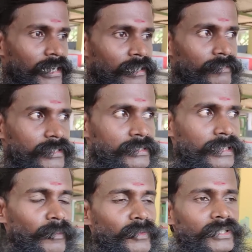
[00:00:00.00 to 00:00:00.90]
சிலர் வந்து
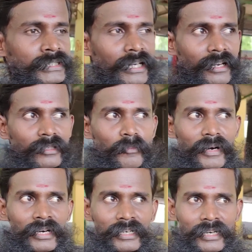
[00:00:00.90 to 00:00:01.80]
சமூக சார்ந்து
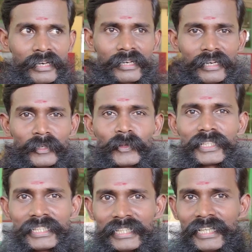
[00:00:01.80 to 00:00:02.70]
பார்க்குற
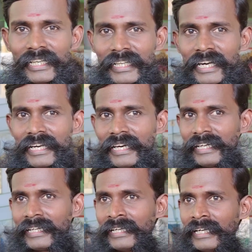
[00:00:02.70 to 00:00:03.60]
கண்ணோட்டம் இருக்கிறதுனால
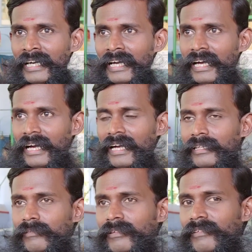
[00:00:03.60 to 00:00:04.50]

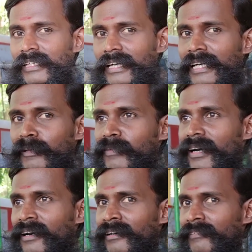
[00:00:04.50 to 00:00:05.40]
இவர் வந்து
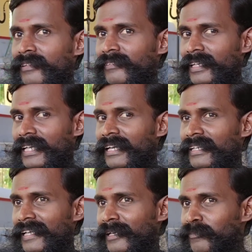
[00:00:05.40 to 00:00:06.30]
கண்டிப்பாக ஒரு
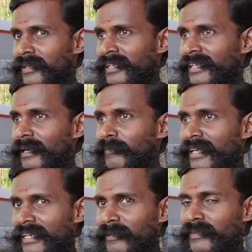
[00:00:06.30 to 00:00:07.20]
வன்னியராக தான் இருப்பார்
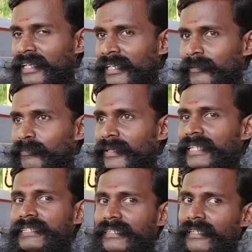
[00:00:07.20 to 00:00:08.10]
அப்படிங்கிற மாதிரி
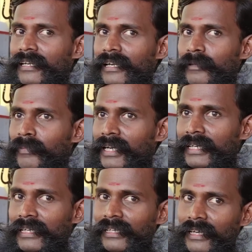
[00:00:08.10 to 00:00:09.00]
பேசுகிறது இல்லை
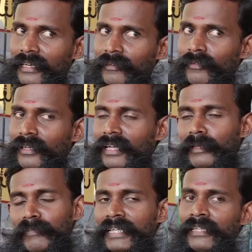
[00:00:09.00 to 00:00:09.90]
பழகிறது இல்லை எங்கூட
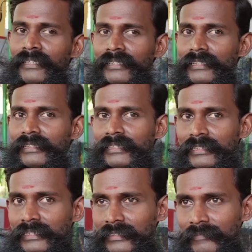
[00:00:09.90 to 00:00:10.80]
அந்த மாதிரியே
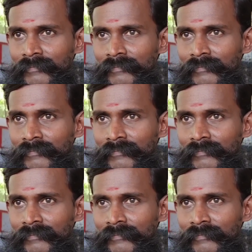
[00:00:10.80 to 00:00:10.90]
இருந்திருக்கு